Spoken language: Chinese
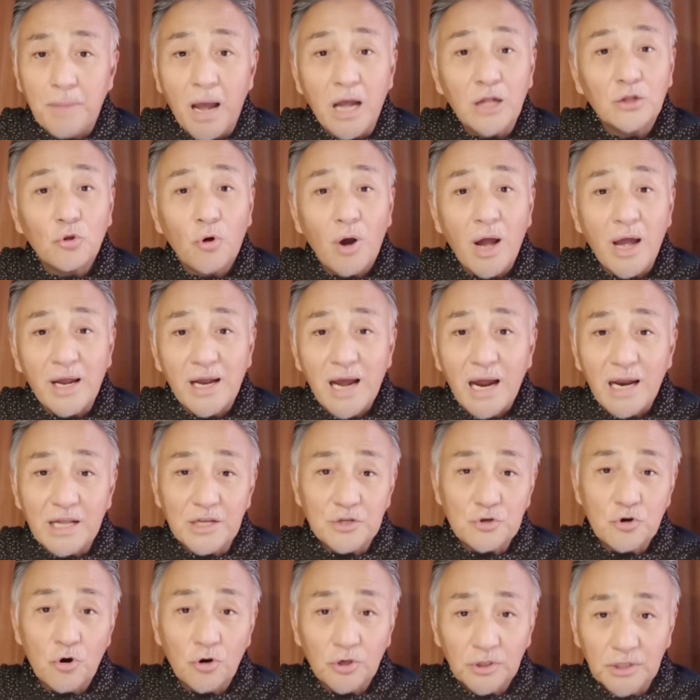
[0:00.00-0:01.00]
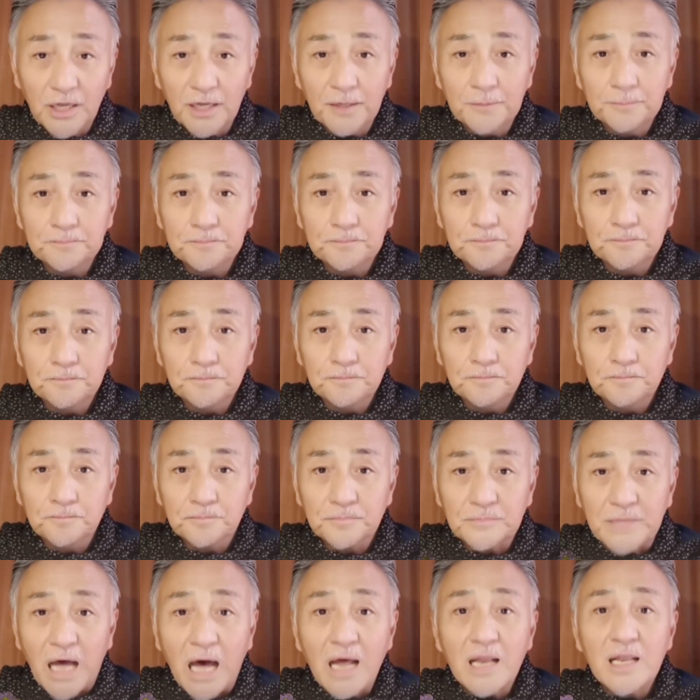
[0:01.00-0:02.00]
病毒系隔离咗我哋，
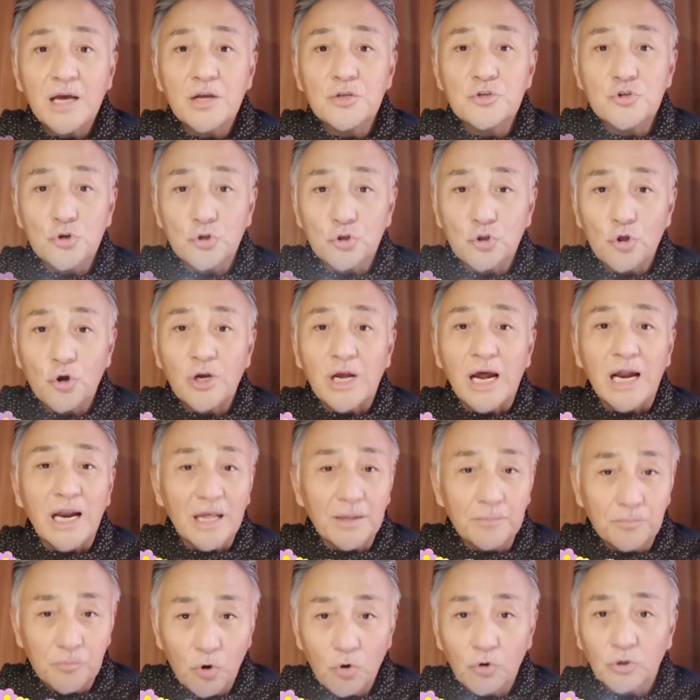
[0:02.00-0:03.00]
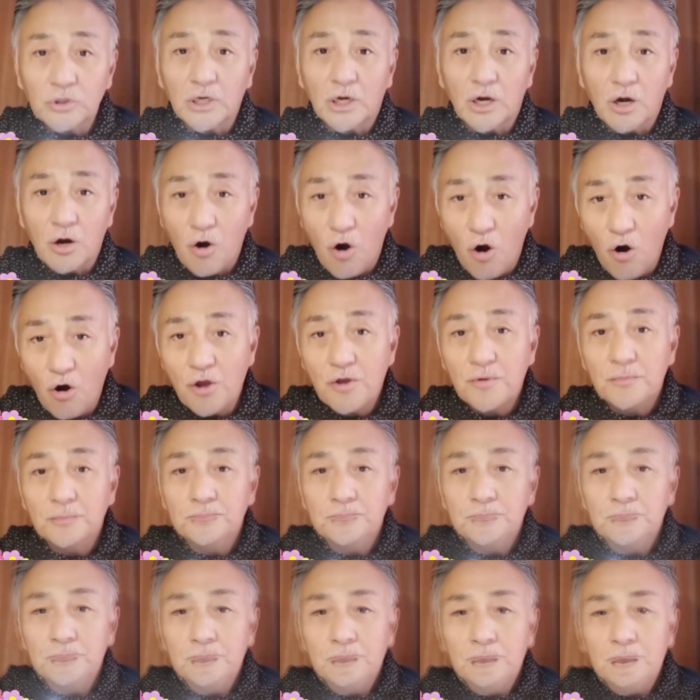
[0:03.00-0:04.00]
但系绝对隔离唔到我哋嘅爱。
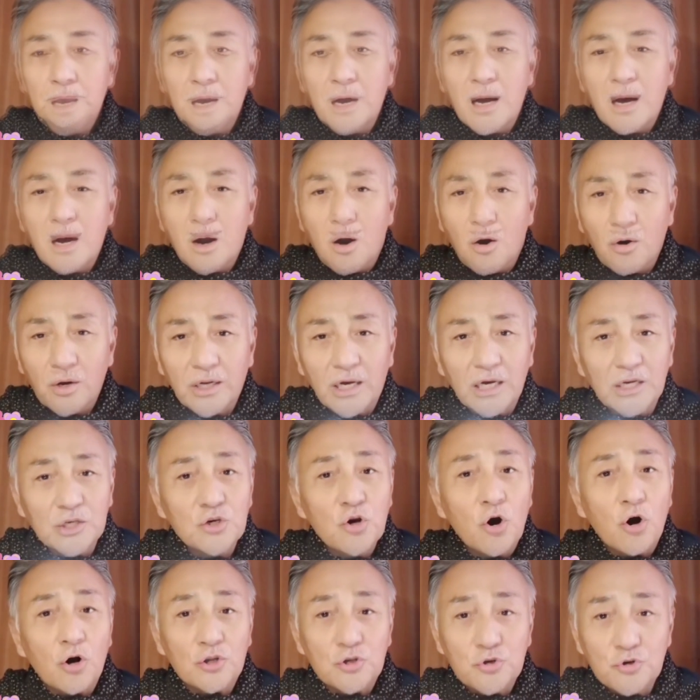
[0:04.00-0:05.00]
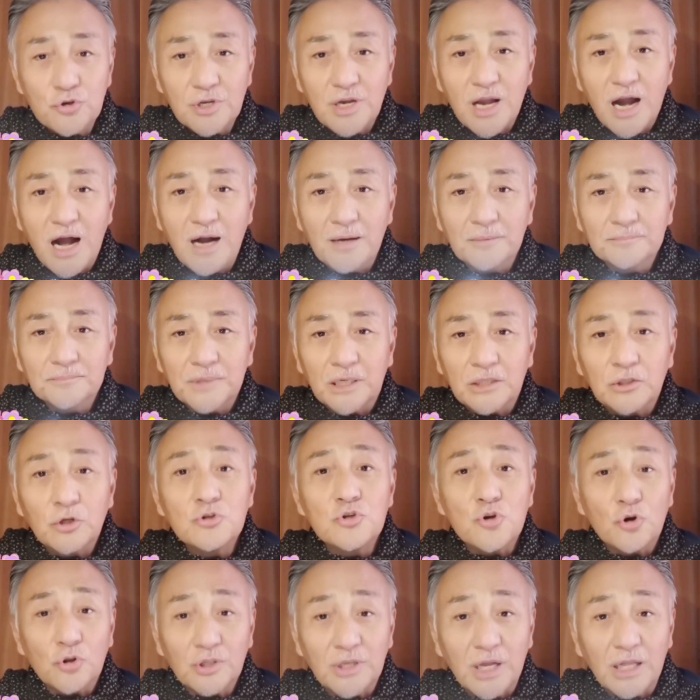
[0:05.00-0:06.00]
我哋嘅医学专家亦都
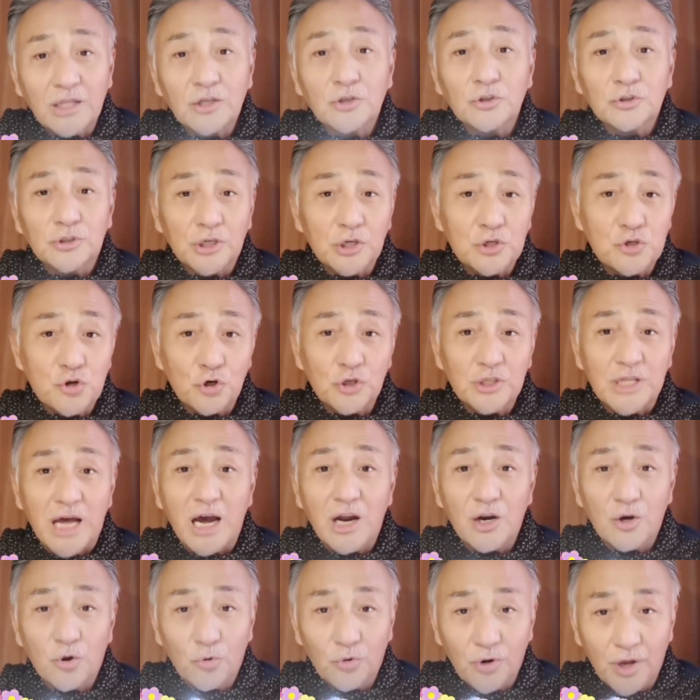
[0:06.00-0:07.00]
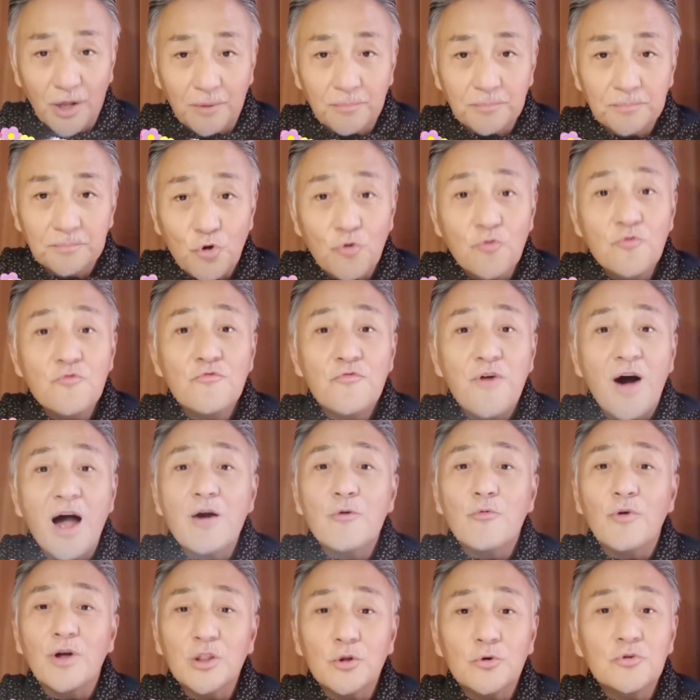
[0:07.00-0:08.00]
尽紧佢哋嘅最大努力，尽
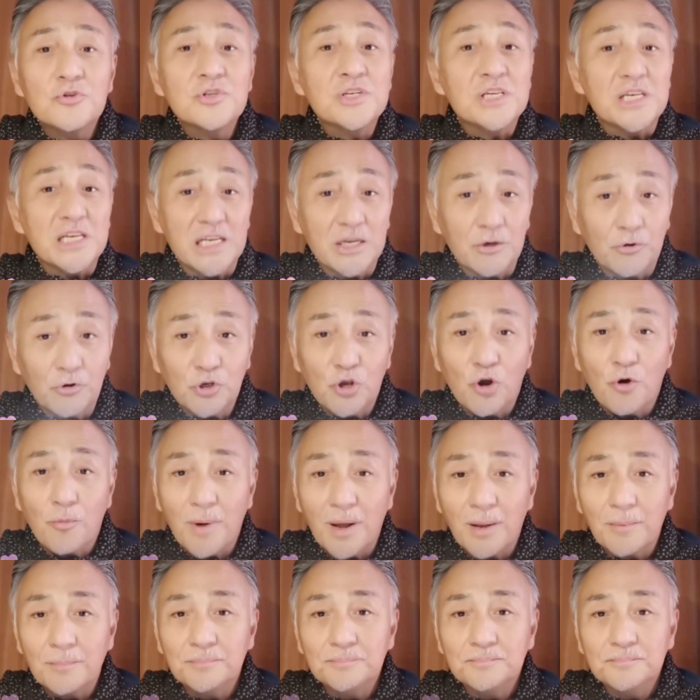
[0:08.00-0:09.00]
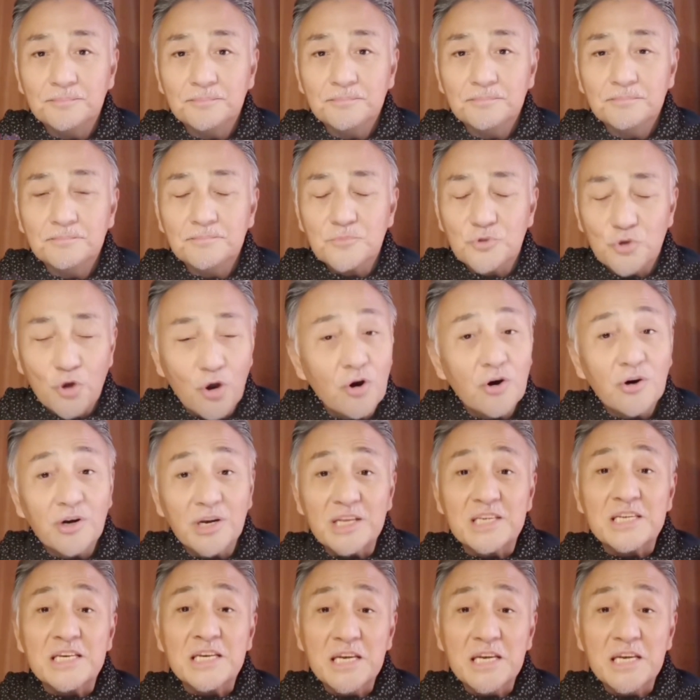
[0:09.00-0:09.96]
快揾到治疗嘅药物。所以我哋